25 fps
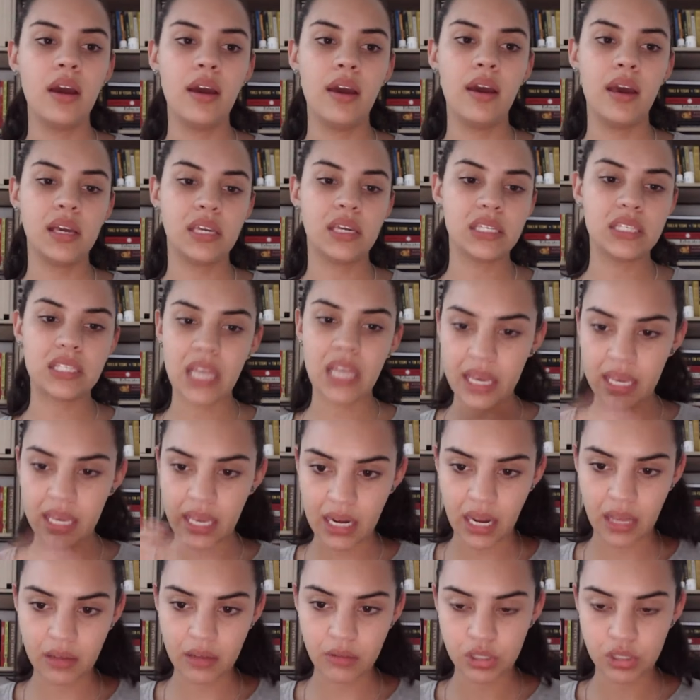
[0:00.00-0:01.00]
é, que
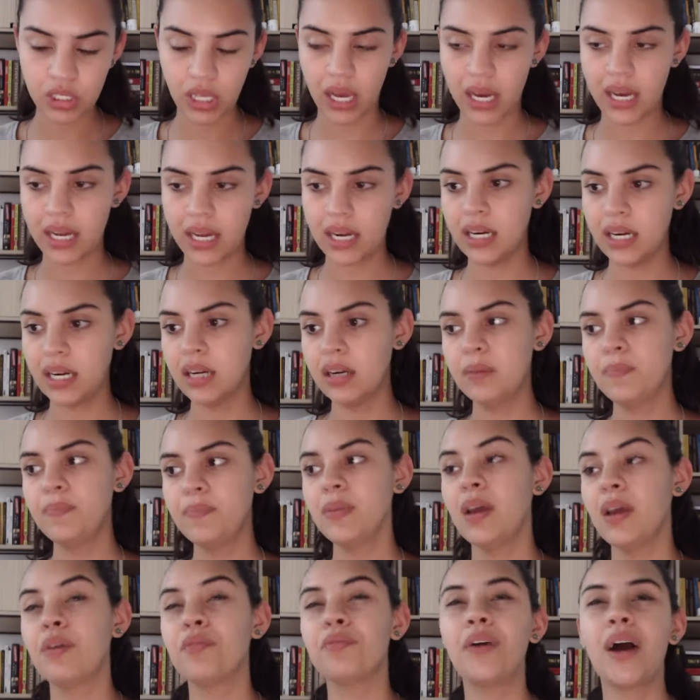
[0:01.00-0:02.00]
seguem lá no Instagram,
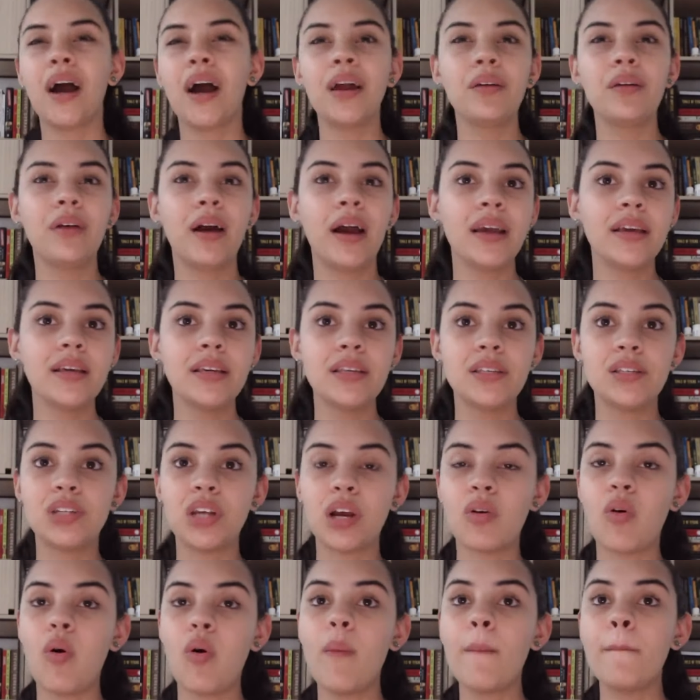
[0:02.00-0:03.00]
falam, ah, Isa,
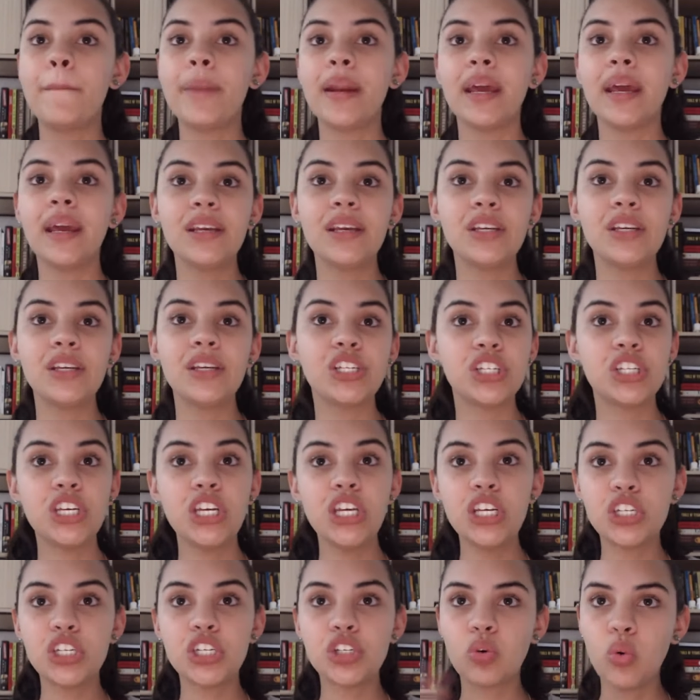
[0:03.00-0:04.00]
já comprei
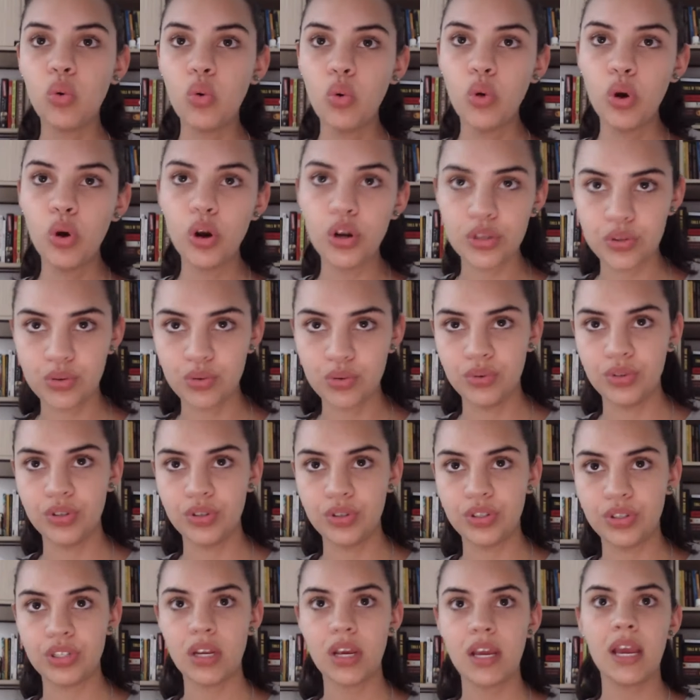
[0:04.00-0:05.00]
X
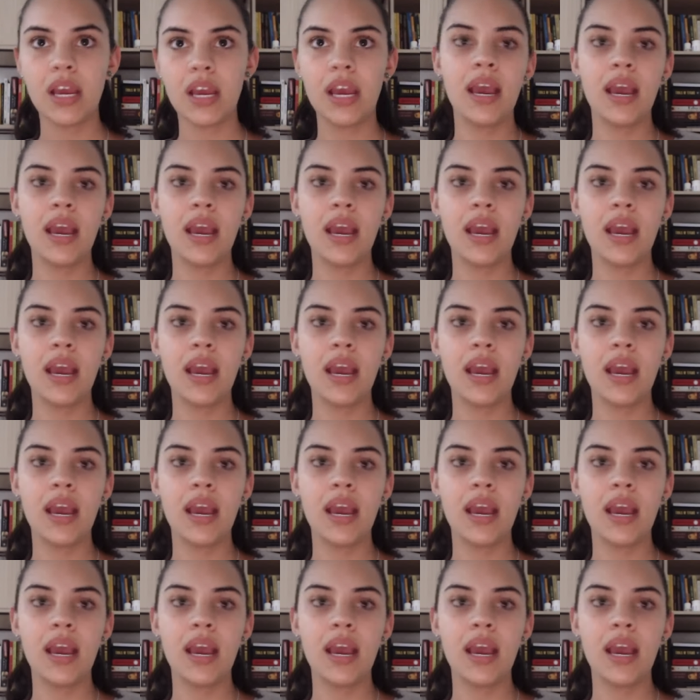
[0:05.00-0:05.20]
cursos.